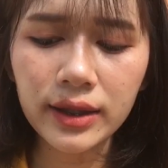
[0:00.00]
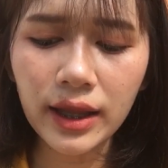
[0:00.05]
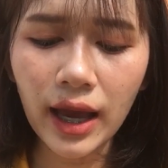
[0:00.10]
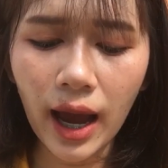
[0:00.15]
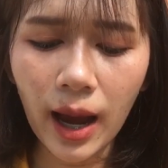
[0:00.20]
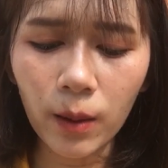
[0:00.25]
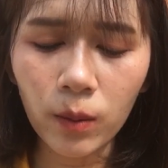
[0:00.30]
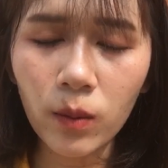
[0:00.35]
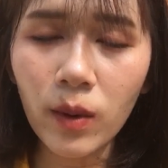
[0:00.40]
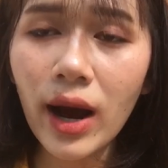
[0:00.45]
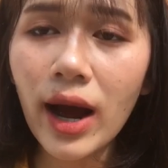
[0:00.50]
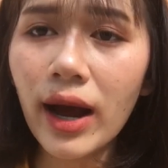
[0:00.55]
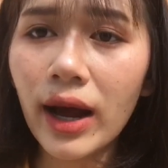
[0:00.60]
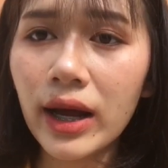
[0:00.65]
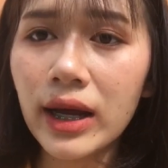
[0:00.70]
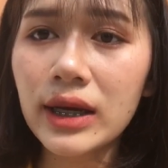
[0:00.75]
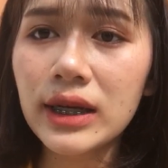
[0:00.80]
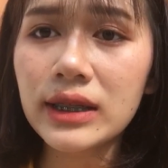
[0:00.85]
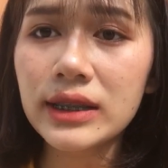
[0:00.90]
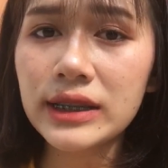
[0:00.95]
ถามว่า
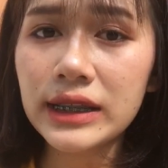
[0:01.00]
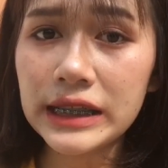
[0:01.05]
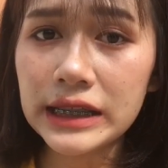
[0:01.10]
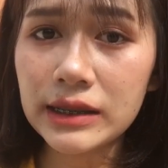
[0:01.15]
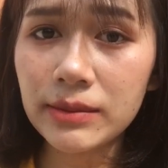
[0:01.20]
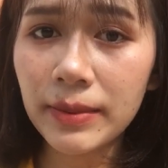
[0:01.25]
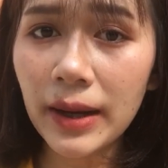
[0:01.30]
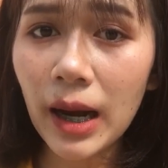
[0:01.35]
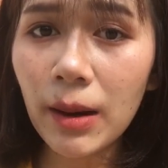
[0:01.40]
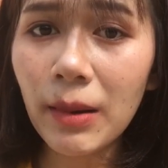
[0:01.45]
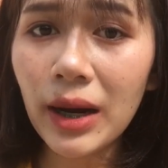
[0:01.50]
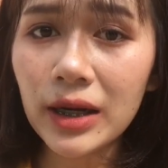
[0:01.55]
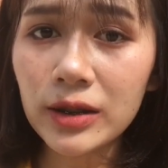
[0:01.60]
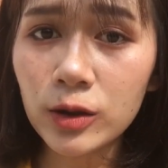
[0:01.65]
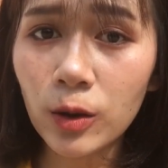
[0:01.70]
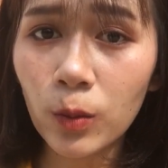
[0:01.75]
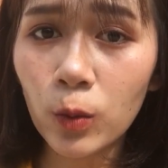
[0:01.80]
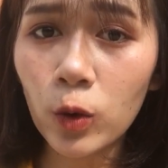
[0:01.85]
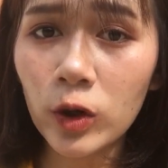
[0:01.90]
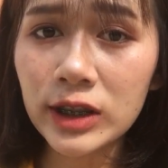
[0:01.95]
สี่สิบเก้าบาท
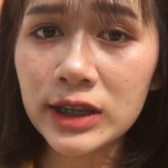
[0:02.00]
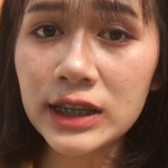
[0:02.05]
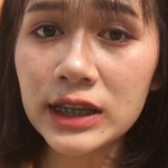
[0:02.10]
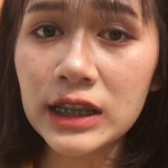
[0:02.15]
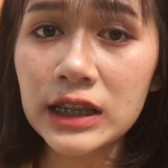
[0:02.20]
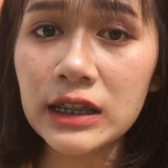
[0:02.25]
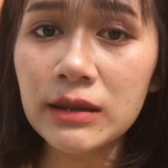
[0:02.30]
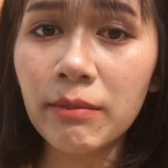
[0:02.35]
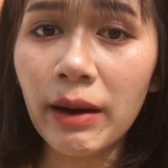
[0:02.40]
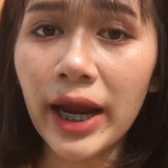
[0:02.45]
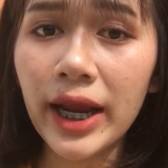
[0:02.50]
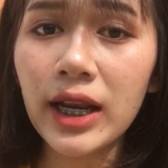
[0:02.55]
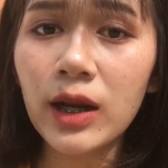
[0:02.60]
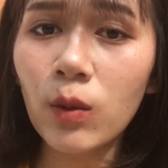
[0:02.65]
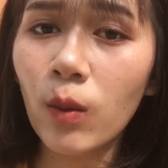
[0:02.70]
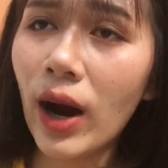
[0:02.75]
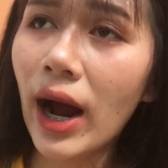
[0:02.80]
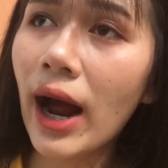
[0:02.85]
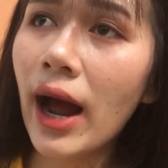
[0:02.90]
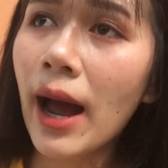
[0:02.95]
สมควรซื้อไหมห
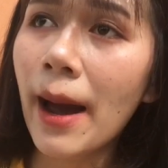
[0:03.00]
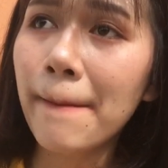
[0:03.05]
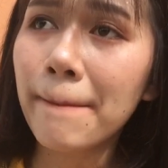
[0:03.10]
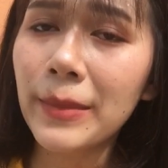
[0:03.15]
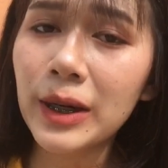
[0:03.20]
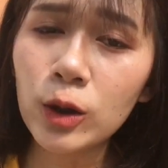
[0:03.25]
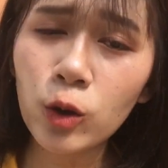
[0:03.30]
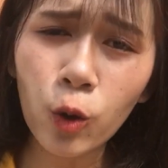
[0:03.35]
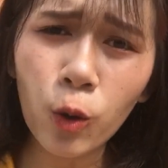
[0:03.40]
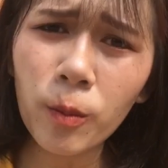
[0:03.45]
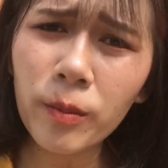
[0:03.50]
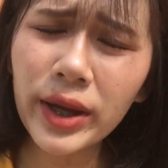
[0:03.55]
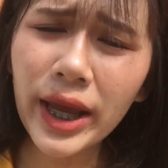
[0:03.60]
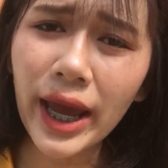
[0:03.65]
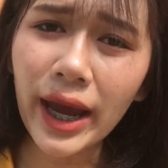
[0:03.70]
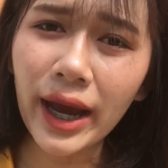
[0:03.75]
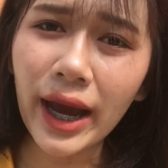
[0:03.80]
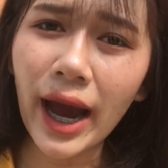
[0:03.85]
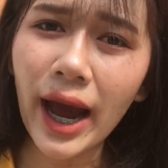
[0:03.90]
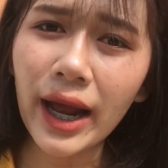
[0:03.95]
รือว่ามันคุ้ม
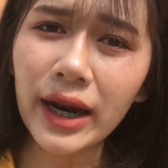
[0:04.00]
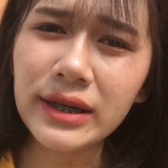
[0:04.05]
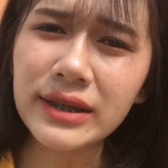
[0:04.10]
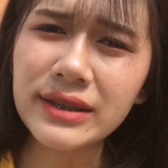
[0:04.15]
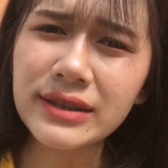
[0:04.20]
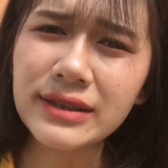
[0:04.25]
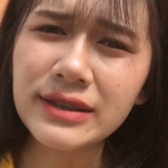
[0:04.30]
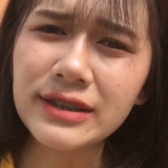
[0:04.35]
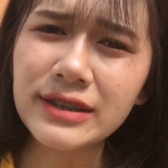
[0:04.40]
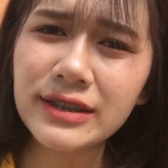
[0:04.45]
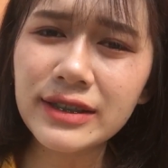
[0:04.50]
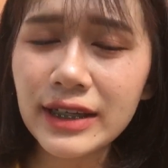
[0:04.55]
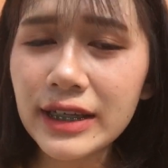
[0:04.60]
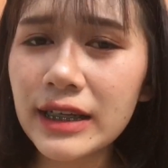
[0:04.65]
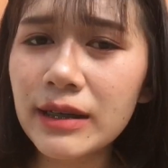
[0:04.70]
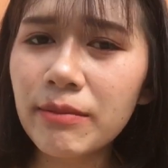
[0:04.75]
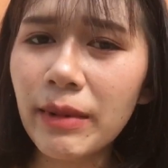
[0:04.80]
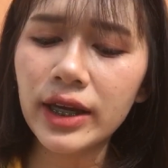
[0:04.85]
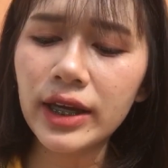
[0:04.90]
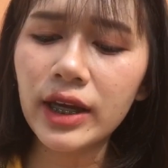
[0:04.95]
แก่การ
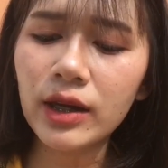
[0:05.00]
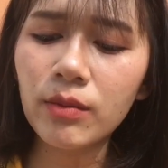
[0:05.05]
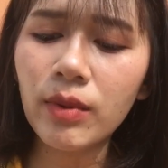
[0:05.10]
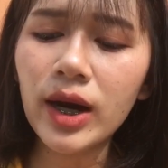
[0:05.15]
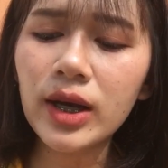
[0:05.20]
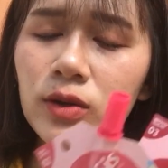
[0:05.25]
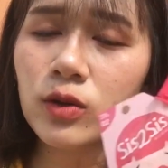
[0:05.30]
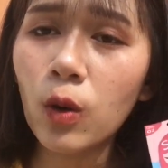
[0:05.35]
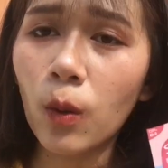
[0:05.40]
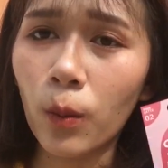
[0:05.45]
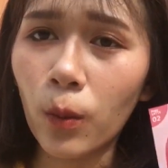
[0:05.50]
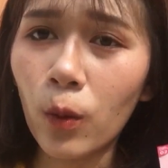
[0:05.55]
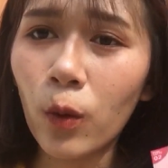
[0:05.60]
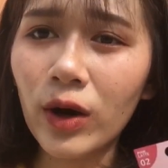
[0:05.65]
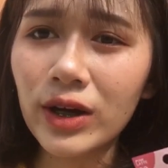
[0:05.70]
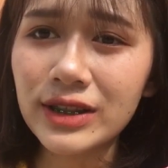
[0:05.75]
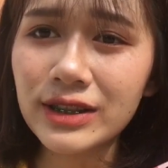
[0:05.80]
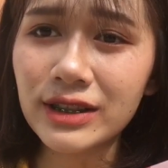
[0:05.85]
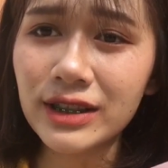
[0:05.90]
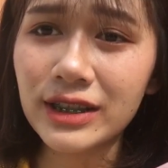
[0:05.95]
ซื้อไหมคิดว่าสมค
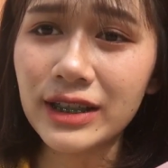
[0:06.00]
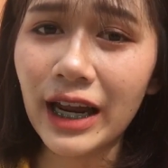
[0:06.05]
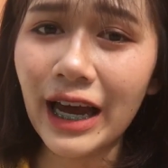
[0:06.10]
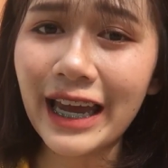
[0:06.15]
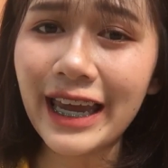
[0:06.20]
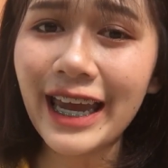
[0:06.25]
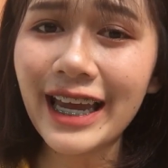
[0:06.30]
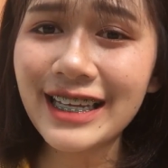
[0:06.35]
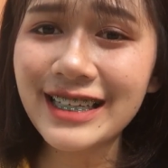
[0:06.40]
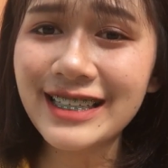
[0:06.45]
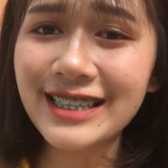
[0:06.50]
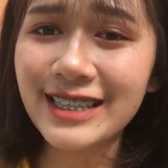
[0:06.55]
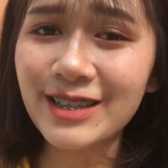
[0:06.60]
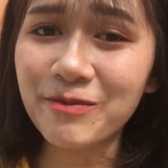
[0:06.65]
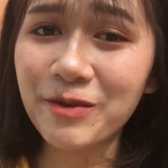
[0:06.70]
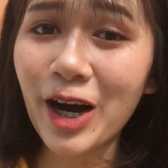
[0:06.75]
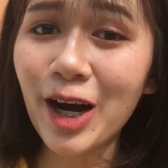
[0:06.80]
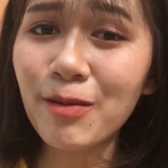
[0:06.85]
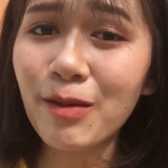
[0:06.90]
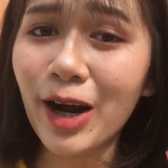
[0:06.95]
วรซื้อนะแค่สี่
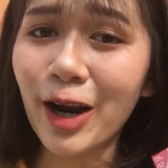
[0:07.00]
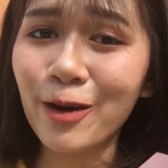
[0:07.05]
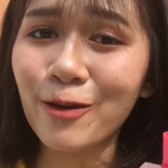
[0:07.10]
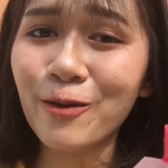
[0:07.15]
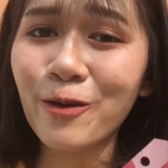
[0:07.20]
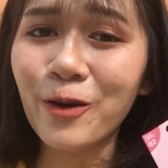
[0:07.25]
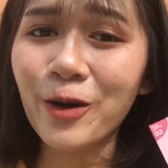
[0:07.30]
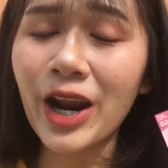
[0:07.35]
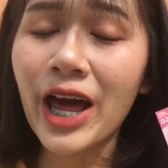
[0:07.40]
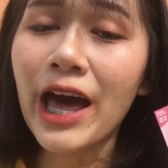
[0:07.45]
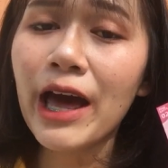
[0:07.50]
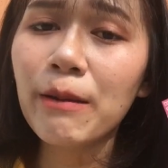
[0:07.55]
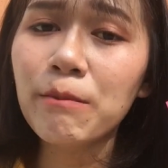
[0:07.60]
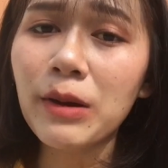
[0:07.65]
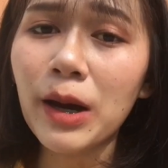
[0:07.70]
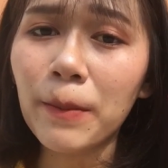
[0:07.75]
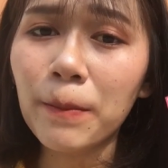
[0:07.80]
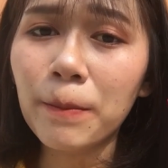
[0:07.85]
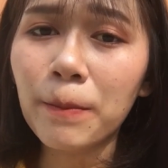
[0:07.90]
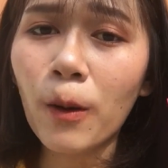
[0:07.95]
สิบเก้าบาททุกคน
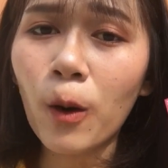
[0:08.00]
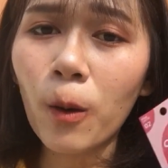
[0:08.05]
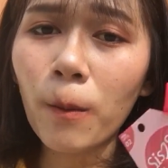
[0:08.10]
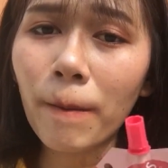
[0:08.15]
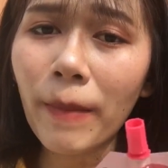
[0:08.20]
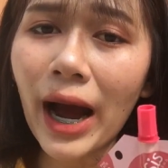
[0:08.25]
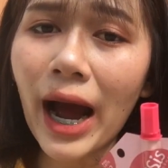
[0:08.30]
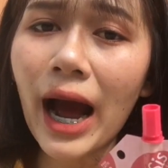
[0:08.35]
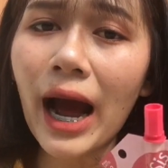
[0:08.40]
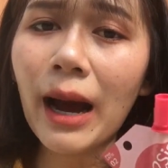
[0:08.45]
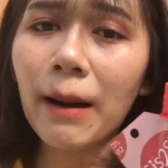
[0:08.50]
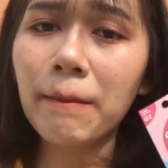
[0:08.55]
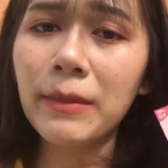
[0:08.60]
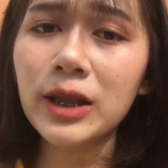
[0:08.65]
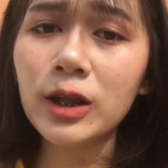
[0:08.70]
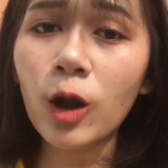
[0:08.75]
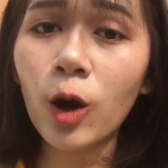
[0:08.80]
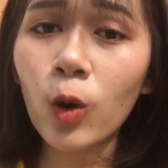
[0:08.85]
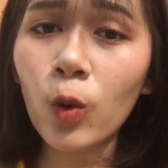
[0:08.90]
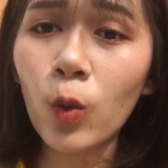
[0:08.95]
แบบพกพา
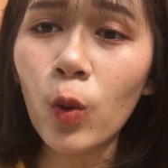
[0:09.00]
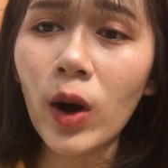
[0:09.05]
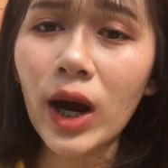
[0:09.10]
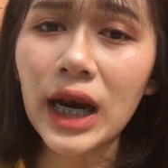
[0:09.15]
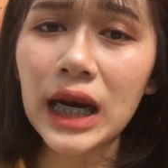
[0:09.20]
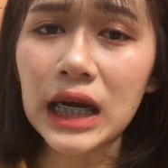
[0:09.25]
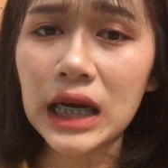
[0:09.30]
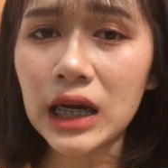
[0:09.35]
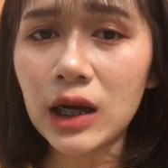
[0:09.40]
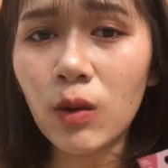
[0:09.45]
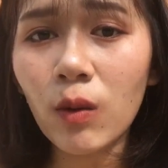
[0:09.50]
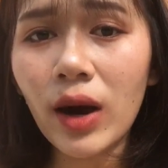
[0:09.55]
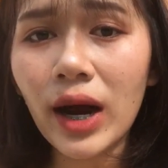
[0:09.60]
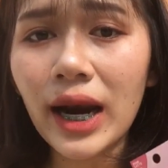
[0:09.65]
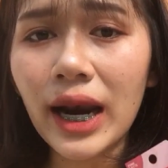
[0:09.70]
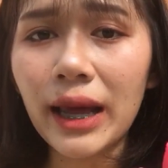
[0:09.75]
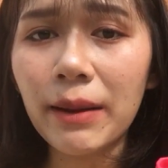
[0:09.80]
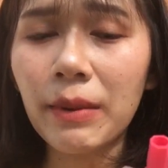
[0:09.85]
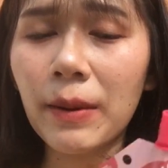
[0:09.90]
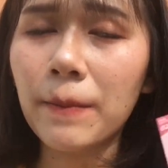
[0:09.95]
ไม่ต้องกลัวเลยกลัว
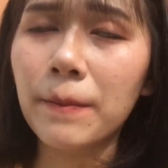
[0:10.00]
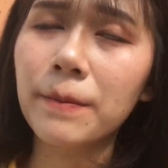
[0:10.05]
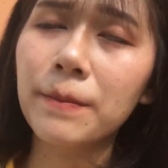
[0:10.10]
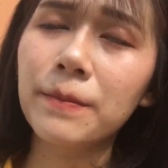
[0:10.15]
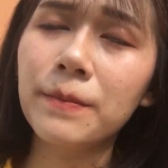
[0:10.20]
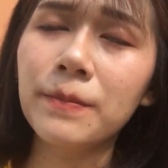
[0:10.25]
อะไรแบบ